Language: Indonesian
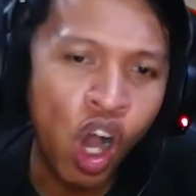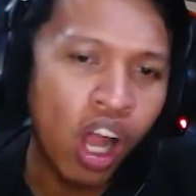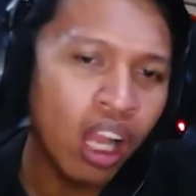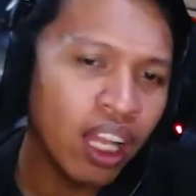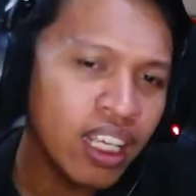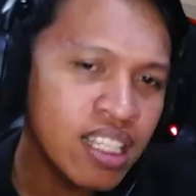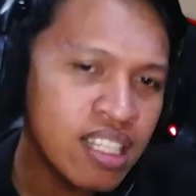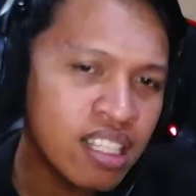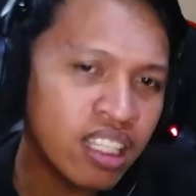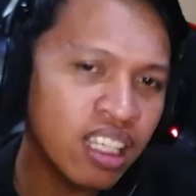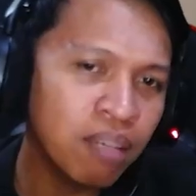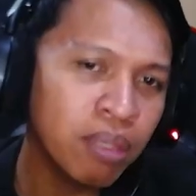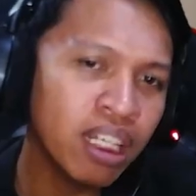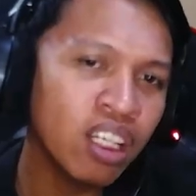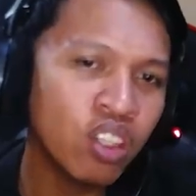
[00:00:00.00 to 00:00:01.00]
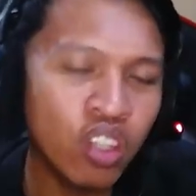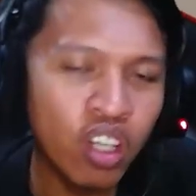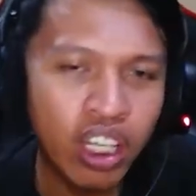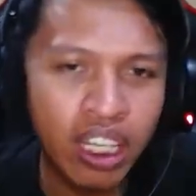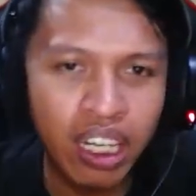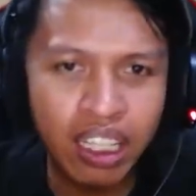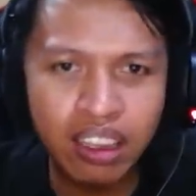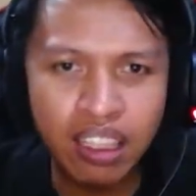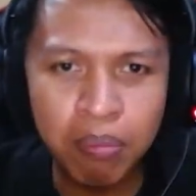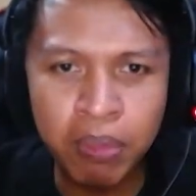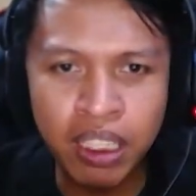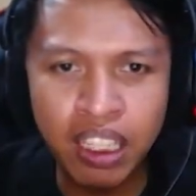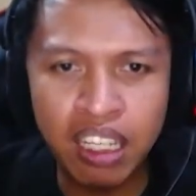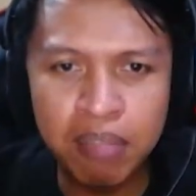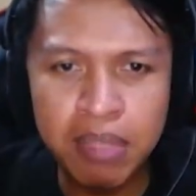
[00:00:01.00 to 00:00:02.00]
Holy Skibidi toilet
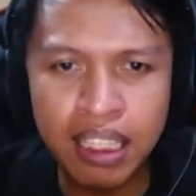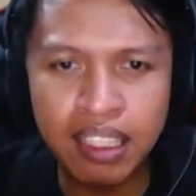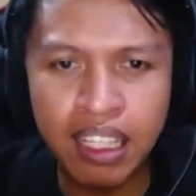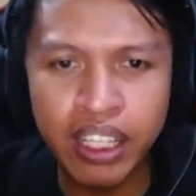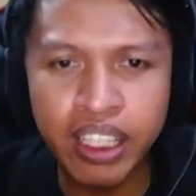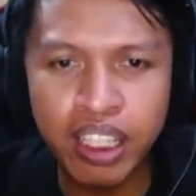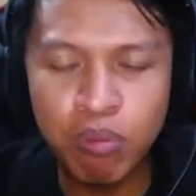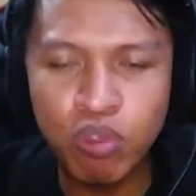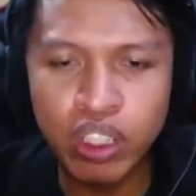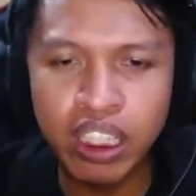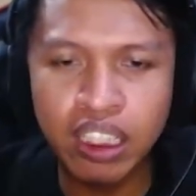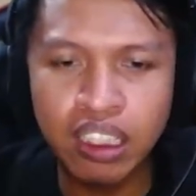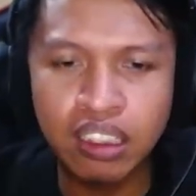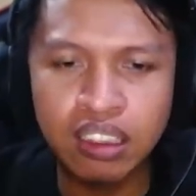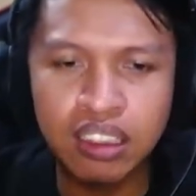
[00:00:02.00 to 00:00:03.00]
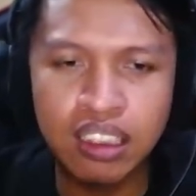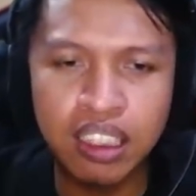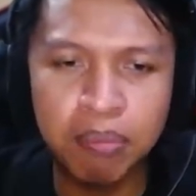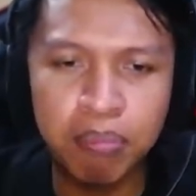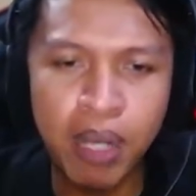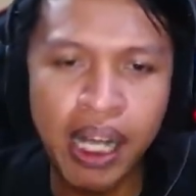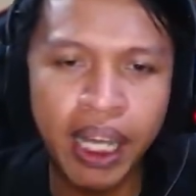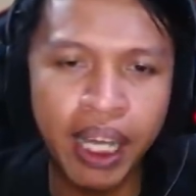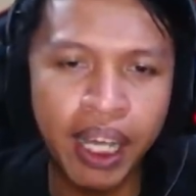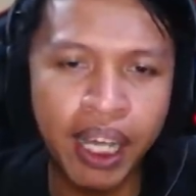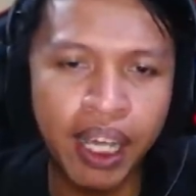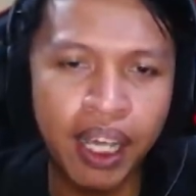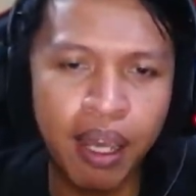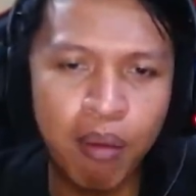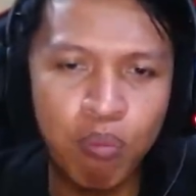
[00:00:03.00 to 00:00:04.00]
tapi nggak ada matanya. Mungkin dia
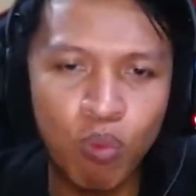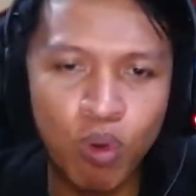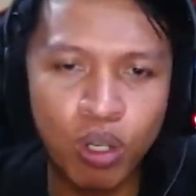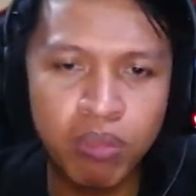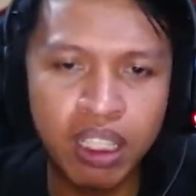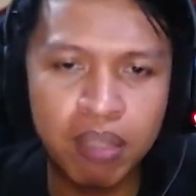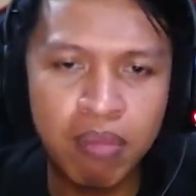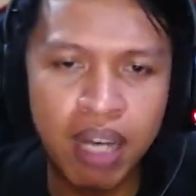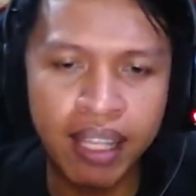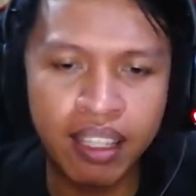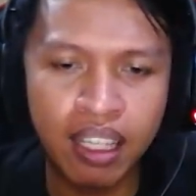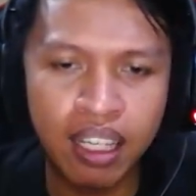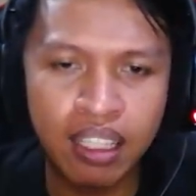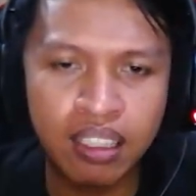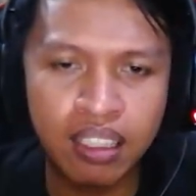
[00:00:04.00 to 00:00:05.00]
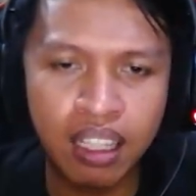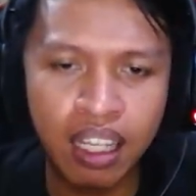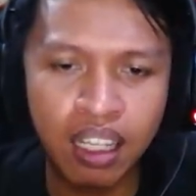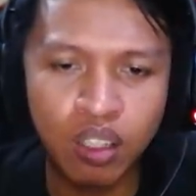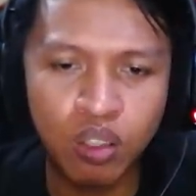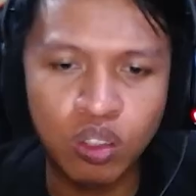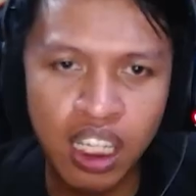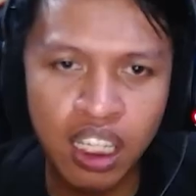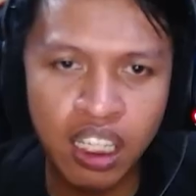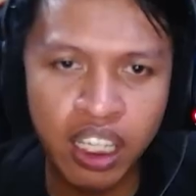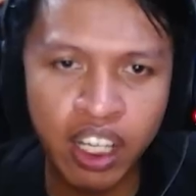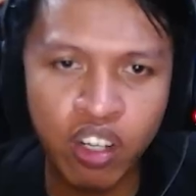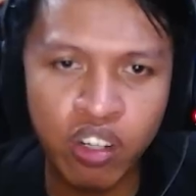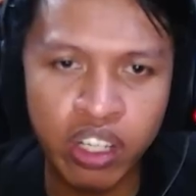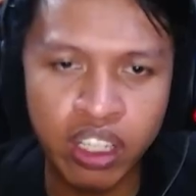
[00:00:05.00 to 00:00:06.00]
pakai mod bikin matanya lalu ya
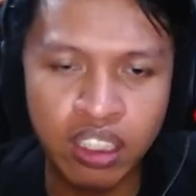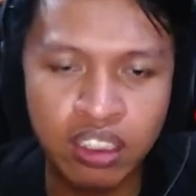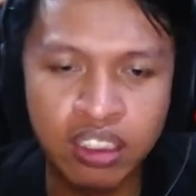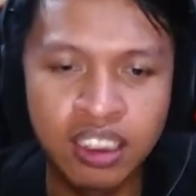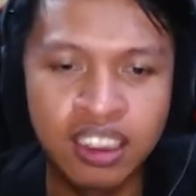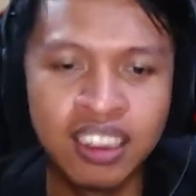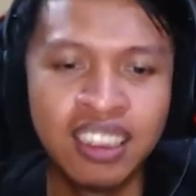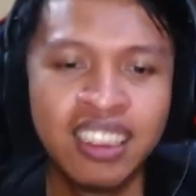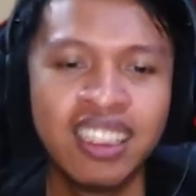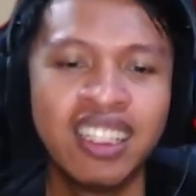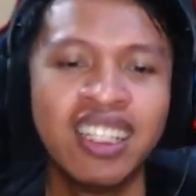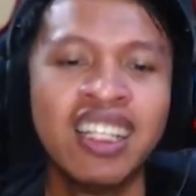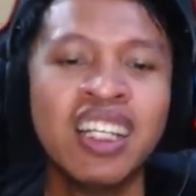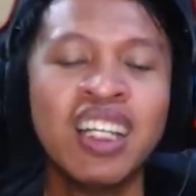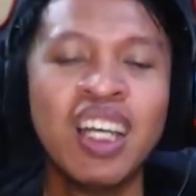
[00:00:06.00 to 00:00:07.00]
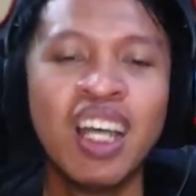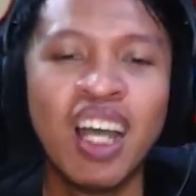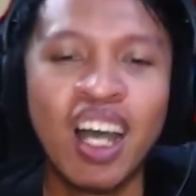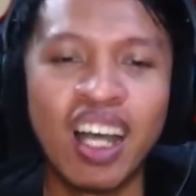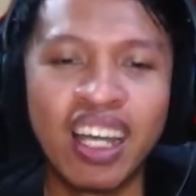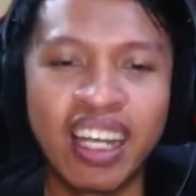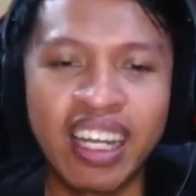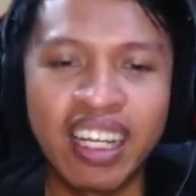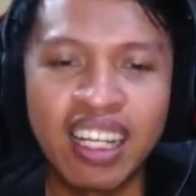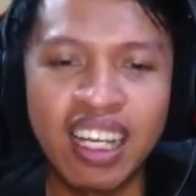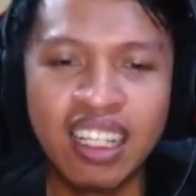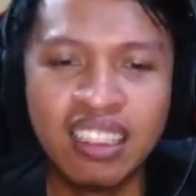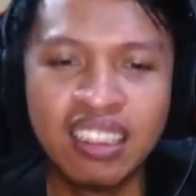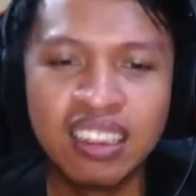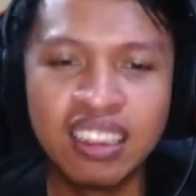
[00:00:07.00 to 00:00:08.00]
error ya. Oke,
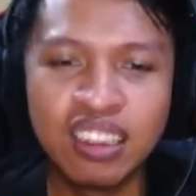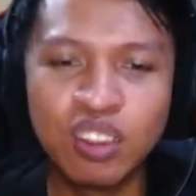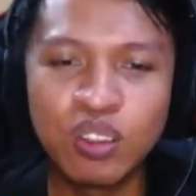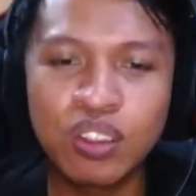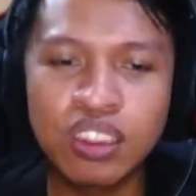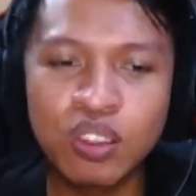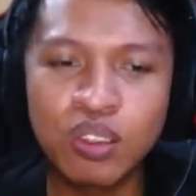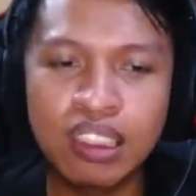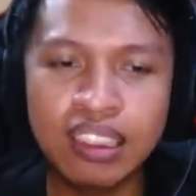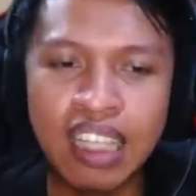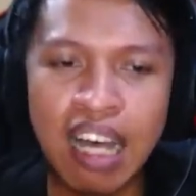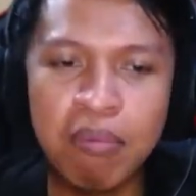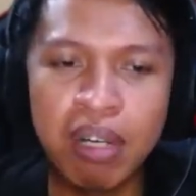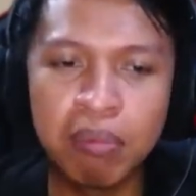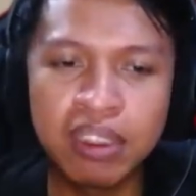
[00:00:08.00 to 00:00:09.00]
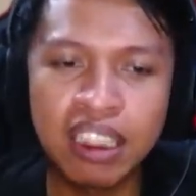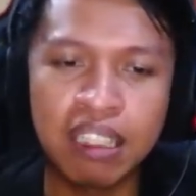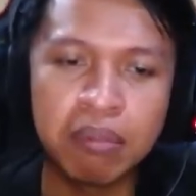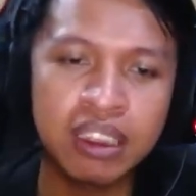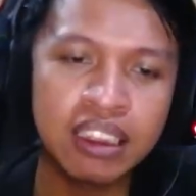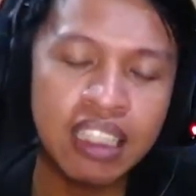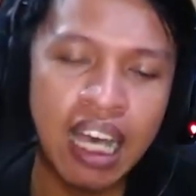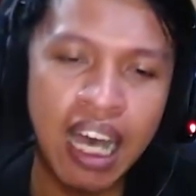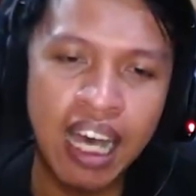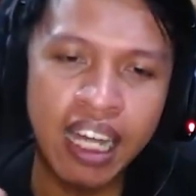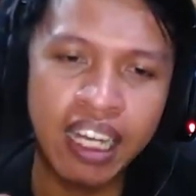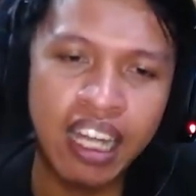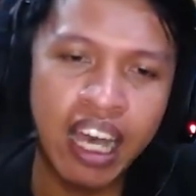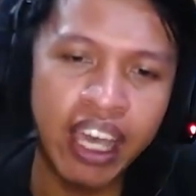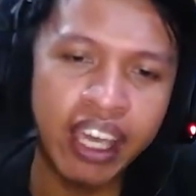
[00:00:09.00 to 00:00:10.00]
dan di sini jurusnya juga sama, Mr. Nemesis
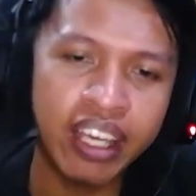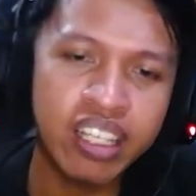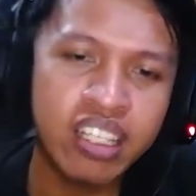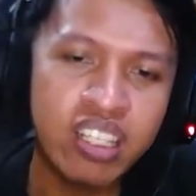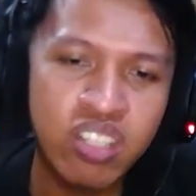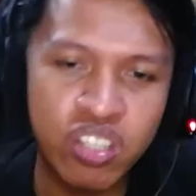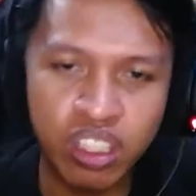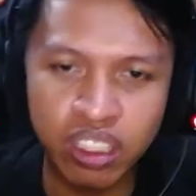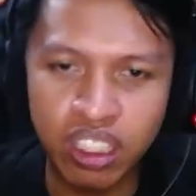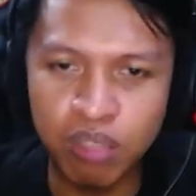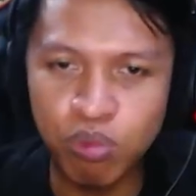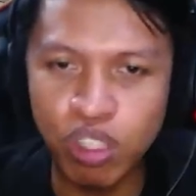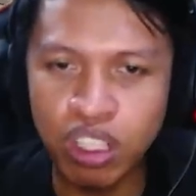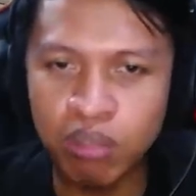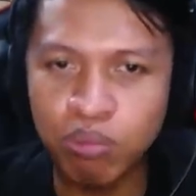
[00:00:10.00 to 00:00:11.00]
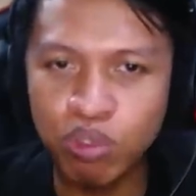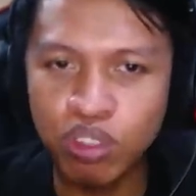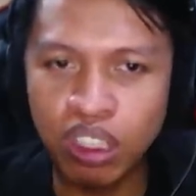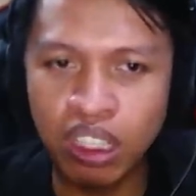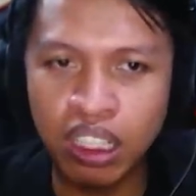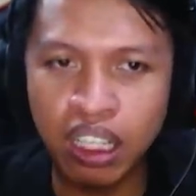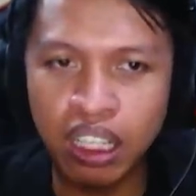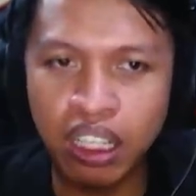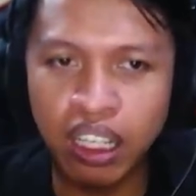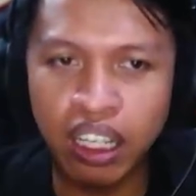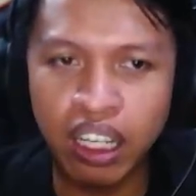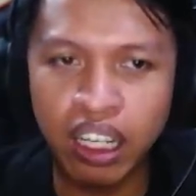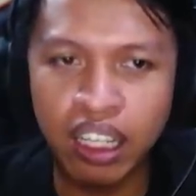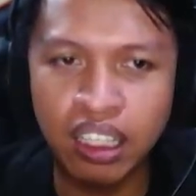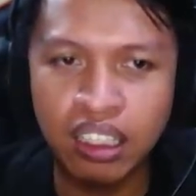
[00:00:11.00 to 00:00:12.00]
ada Aegis Shield dan bulir-bulir
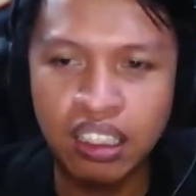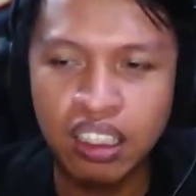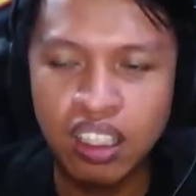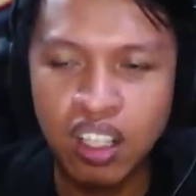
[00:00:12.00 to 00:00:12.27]
ya kan.